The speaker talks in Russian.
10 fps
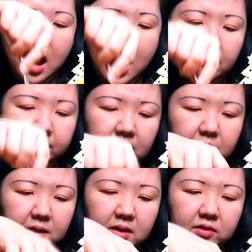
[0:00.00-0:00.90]
а в
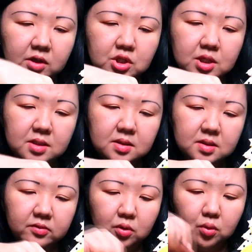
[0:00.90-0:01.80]
ноябре
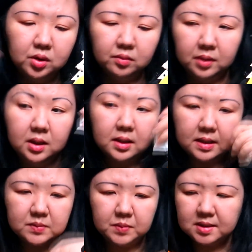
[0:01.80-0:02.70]
2011 года мы
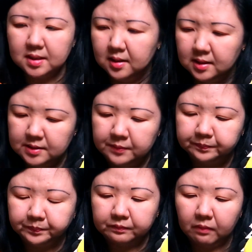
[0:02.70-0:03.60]
расписались.
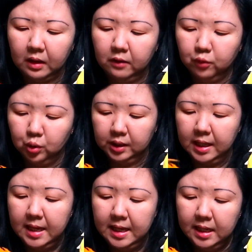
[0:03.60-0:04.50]
Вот.
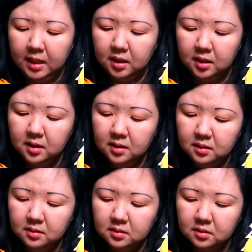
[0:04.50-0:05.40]

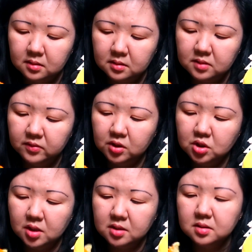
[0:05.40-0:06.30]
И э, с
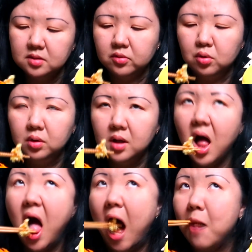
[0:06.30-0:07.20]
2011
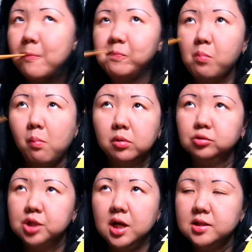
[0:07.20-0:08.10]
года,
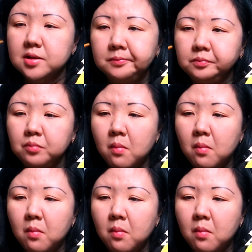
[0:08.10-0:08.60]
получается,